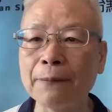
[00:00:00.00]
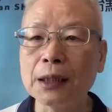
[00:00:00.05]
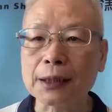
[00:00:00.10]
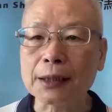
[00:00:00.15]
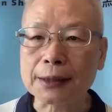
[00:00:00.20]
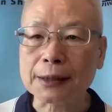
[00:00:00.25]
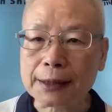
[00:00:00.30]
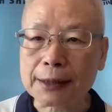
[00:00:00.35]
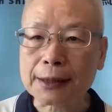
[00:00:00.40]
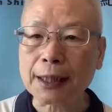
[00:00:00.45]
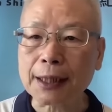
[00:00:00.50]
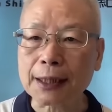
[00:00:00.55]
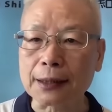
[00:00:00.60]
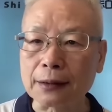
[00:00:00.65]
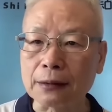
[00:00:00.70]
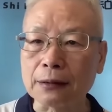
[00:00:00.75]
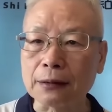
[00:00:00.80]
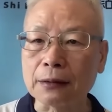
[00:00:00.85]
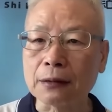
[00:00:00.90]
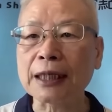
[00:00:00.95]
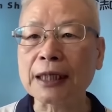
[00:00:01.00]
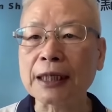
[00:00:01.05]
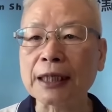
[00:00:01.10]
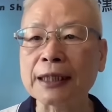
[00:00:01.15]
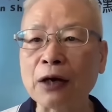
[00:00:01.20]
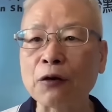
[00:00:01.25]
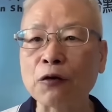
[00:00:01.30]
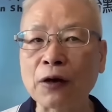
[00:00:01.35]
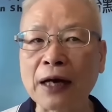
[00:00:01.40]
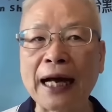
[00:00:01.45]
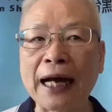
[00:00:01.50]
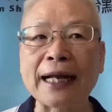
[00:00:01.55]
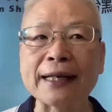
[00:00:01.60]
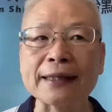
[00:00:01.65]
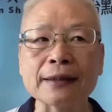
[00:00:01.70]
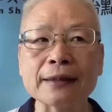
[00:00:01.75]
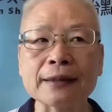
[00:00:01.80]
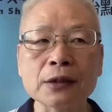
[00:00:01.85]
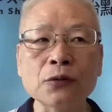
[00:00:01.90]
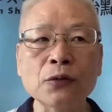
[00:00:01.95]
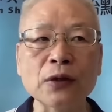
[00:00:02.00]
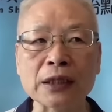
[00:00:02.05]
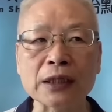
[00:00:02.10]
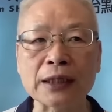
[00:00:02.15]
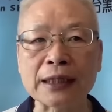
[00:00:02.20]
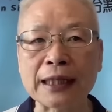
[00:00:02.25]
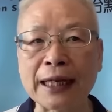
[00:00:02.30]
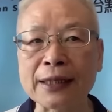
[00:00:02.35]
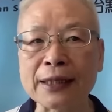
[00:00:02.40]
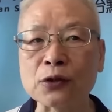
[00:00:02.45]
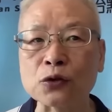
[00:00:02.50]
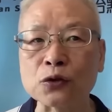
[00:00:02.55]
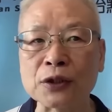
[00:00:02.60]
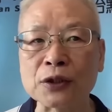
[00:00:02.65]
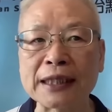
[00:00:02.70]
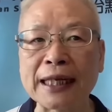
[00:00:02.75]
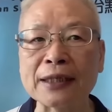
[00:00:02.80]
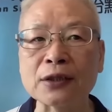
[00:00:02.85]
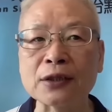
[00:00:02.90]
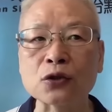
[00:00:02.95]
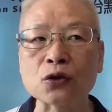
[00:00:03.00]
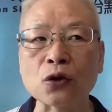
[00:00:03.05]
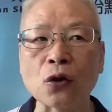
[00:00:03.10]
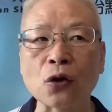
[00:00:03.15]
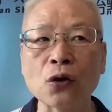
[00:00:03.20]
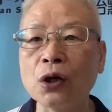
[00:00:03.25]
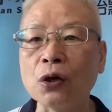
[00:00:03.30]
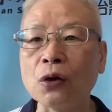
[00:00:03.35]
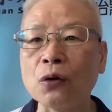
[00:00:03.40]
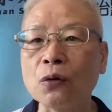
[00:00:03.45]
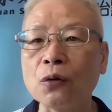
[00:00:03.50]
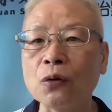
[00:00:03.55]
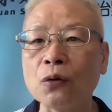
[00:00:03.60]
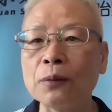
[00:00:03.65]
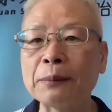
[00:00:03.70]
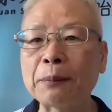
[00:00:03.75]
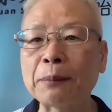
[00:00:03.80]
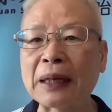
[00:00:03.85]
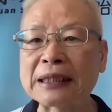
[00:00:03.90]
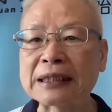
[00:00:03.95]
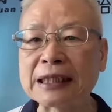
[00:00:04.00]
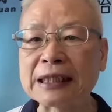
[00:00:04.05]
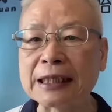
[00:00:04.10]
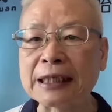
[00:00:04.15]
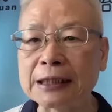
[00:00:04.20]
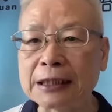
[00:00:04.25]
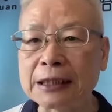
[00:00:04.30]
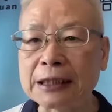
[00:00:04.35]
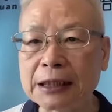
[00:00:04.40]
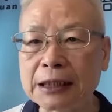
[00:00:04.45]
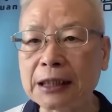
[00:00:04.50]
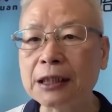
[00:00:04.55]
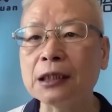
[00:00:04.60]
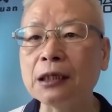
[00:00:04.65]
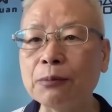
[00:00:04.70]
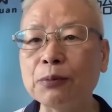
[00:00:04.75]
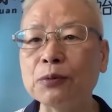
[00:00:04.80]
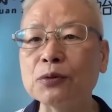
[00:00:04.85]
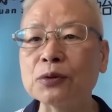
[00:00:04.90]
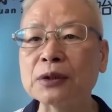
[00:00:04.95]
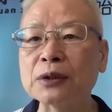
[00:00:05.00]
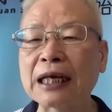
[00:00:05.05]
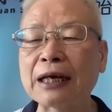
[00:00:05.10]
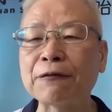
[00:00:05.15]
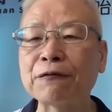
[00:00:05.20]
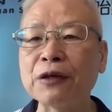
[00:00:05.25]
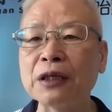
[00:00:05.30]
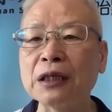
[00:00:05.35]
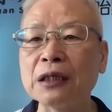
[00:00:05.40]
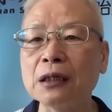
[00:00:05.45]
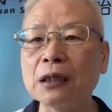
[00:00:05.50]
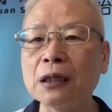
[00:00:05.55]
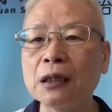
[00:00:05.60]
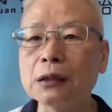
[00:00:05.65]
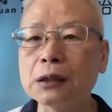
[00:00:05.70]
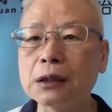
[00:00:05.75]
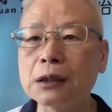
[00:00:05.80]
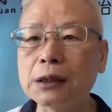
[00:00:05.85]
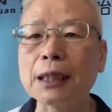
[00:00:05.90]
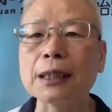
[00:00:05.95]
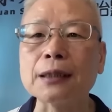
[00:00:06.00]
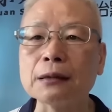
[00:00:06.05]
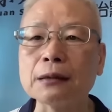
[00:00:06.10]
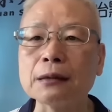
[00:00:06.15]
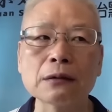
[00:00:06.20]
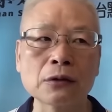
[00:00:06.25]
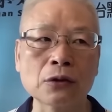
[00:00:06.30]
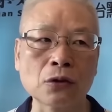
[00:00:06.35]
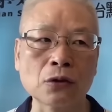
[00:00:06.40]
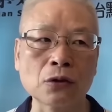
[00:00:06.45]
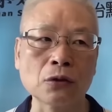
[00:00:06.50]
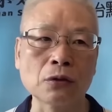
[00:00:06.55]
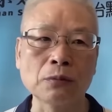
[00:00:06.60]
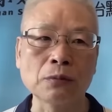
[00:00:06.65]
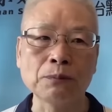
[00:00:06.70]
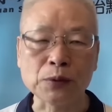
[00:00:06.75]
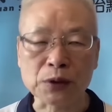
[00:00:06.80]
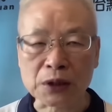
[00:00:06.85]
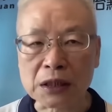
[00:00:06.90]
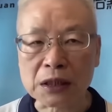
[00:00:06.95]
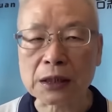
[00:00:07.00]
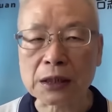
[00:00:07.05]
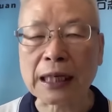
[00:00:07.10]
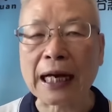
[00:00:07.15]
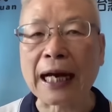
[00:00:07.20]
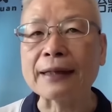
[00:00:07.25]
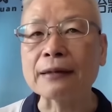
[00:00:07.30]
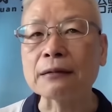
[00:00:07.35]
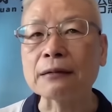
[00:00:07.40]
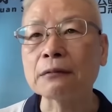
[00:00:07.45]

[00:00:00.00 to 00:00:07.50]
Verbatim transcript: 那症症要看，因为它有三种哦。我们把症进一步再分，症有不适感，